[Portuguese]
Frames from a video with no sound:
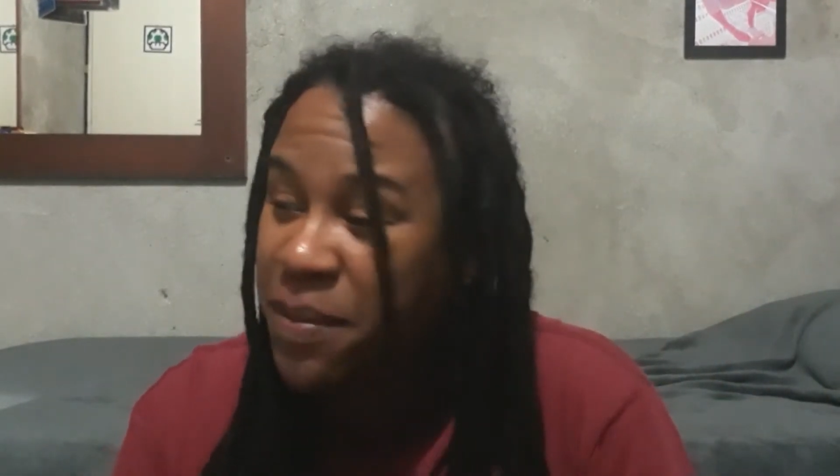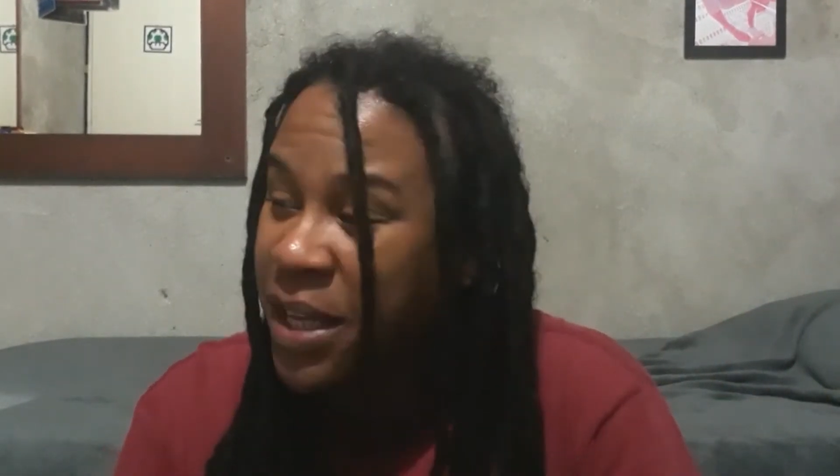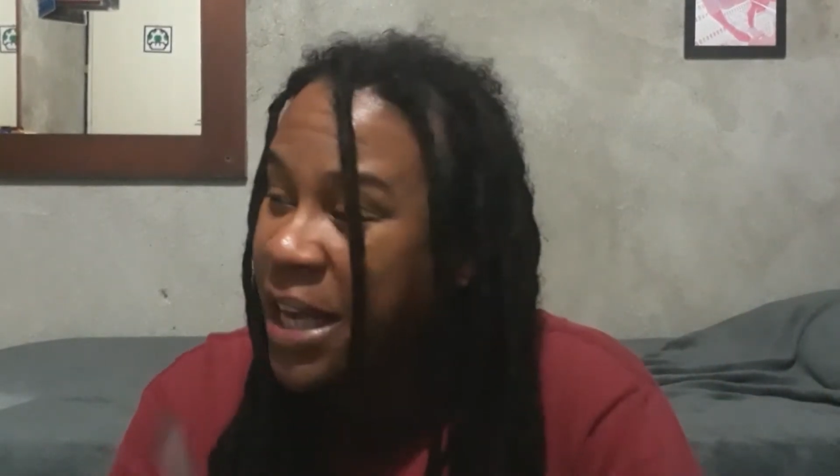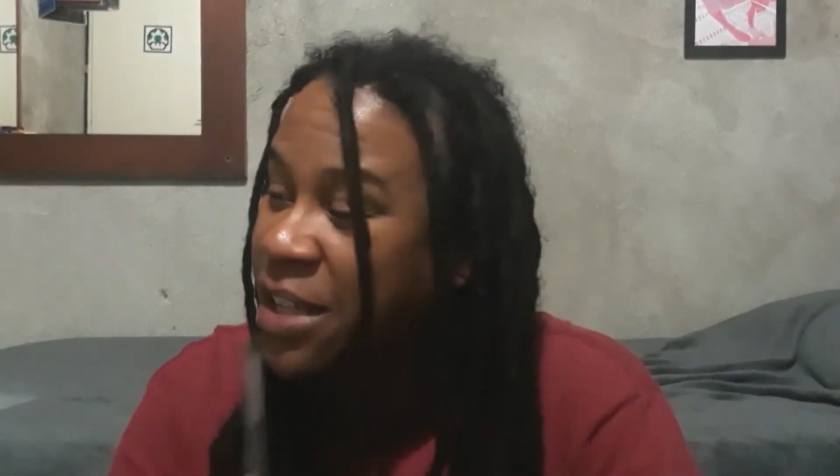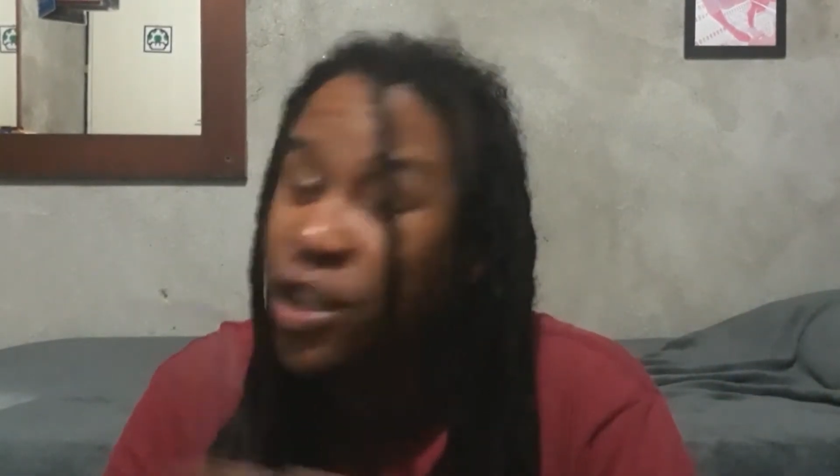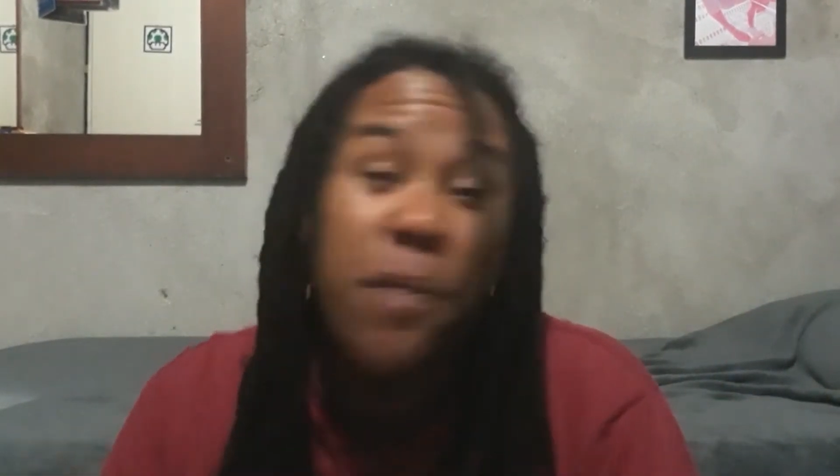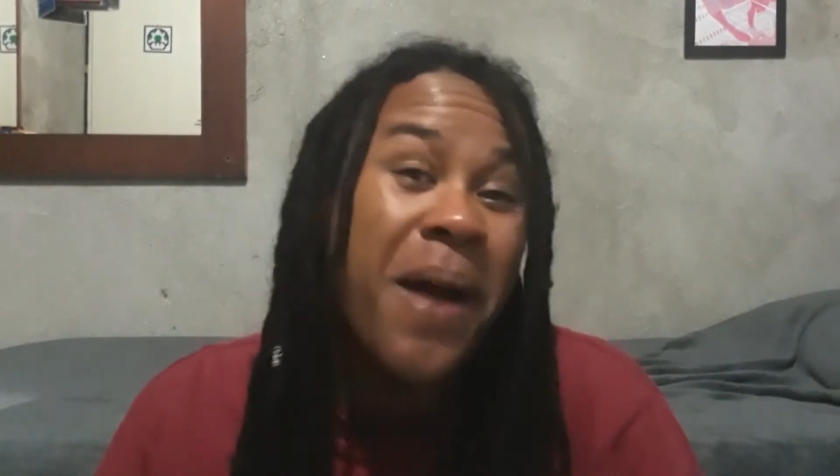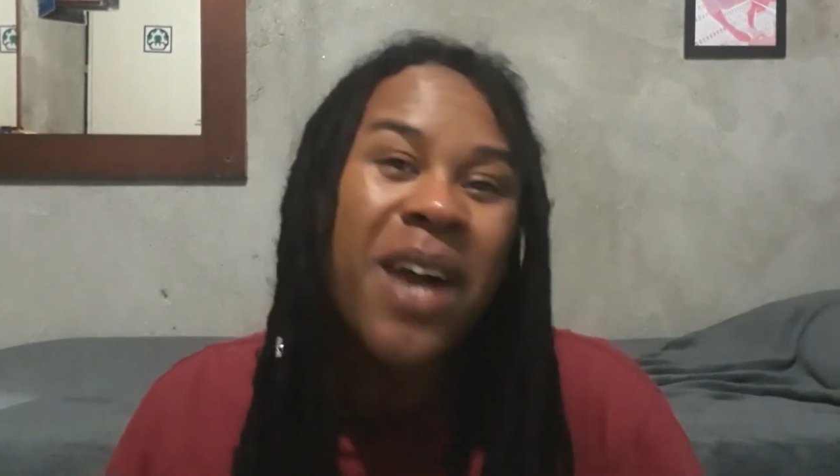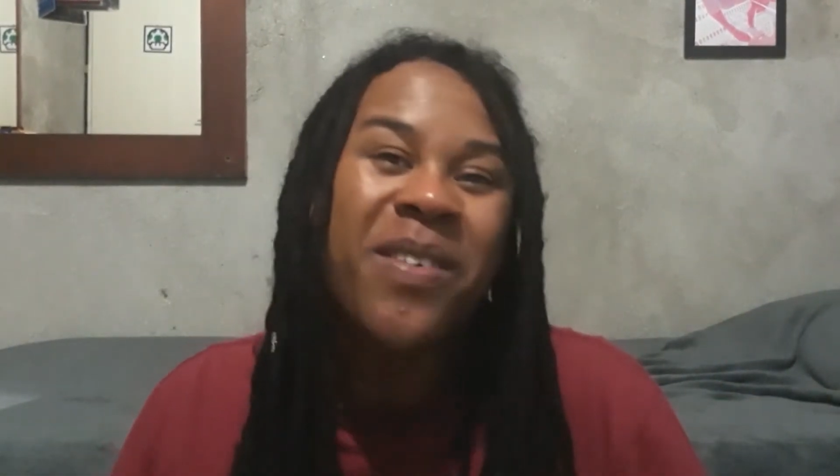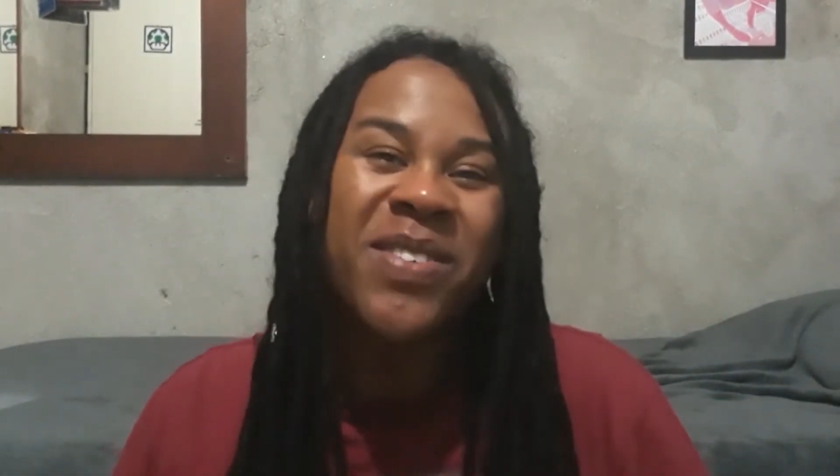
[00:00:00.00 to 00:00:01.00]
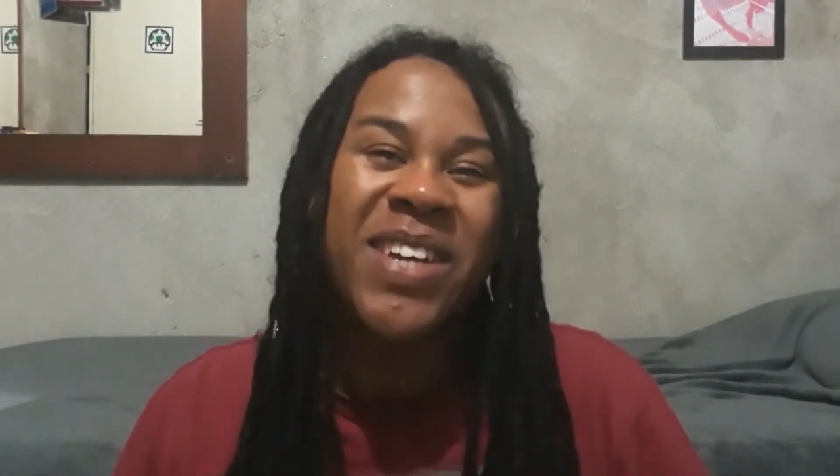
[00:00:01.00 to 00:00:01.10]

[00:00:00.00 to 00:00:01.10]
porque isso não paga meus